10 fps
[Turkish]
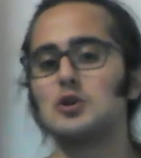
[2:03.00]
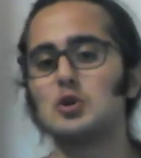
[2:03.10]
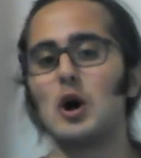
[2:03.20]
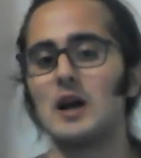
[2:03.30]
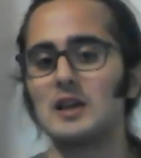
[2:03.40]

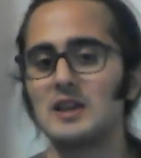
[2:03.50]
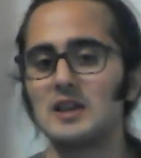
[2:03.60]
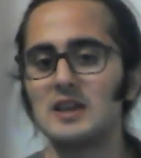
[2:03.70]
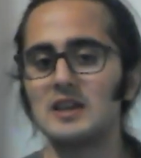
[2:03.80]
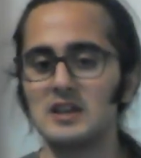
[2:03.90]
Şu
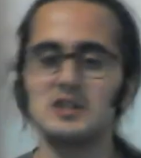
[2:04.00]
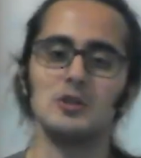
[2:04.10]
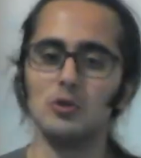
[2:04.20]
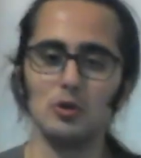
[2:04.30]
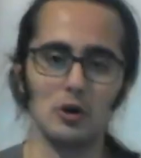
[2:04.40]
anki
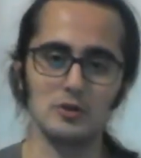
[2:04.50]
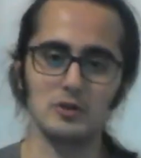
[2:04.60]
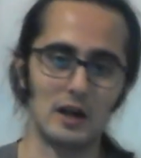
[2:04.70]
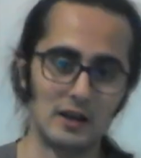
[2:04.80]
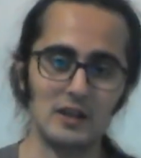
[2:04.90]
kişi diyor.
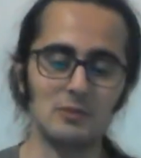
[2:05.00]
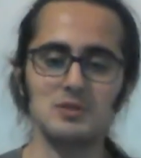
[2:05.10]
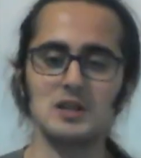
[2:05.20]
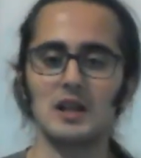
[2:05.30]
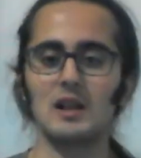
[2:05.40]
Daha net
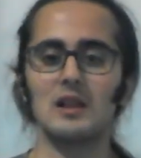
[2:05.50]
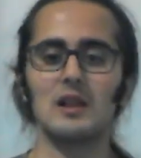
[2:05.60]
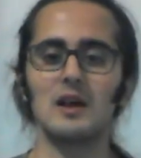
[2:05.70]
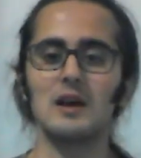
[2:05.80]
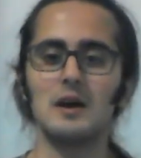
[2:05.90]
bir
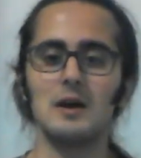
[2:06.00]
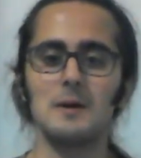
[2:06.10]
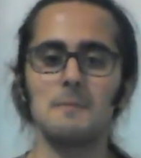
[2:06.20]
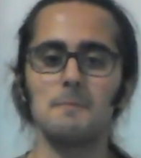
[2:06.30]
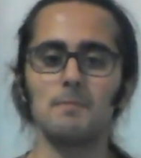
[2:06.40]
şekilde.
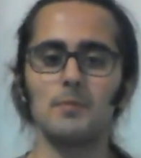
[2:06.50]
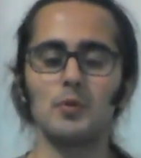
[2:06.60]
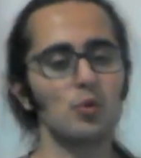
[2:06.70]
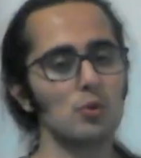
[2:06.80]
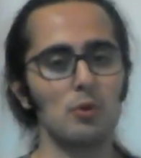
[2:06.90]

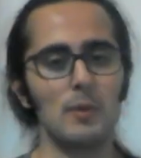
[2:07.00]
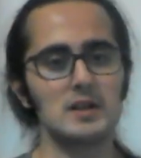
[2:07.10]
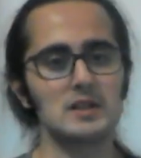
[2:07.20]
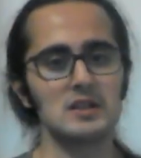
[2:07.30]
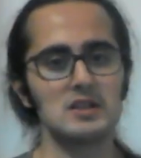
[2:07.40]
Durum bu.
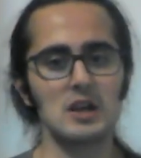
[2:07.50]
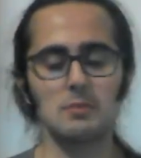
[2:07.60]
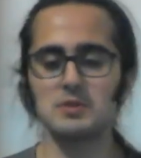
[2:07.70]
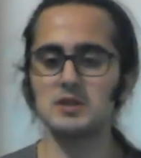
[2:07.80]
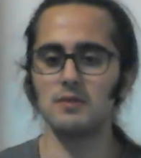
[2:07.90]
Başka
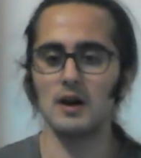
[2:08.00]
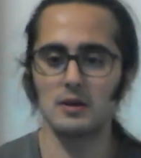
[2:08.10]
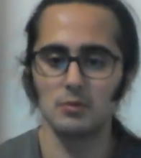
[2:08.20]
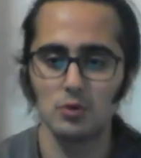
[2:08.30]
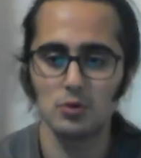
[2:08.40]
diyecek bir şey
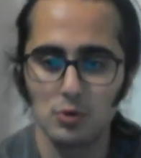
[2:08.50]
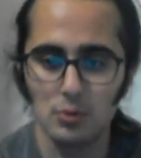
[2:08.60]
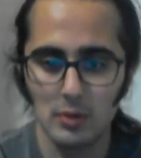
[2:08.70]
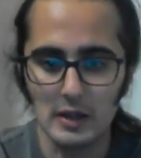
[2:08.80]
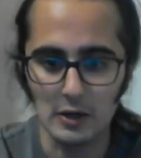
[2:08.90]
var mı
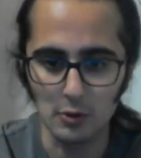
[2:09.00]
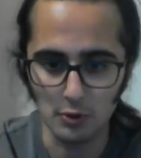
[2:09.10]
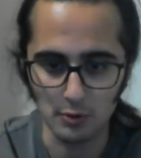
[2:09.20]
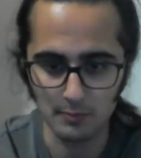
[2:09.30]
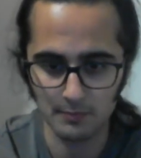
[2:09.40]
düşünüp
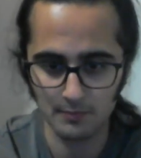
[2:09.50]
geliyorum.